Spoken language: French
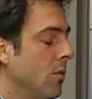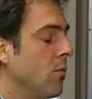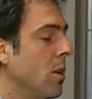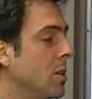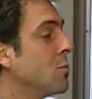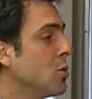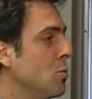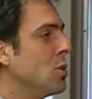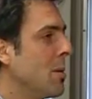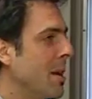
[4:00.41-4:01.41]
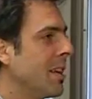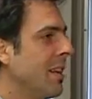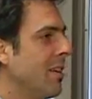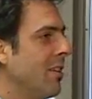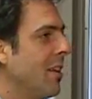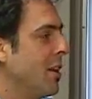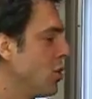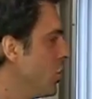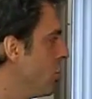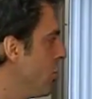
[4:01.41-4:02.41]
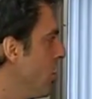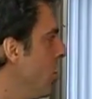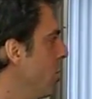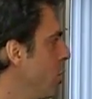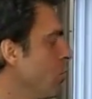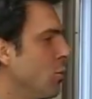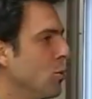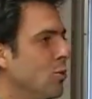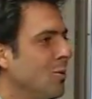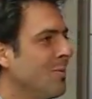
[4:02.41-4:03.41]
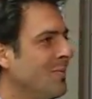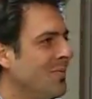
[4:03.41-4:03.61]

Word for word: euh, voilà, c'est pour ça que je me suis embarqué là-dedans. je vais donner un petit coup de pouce.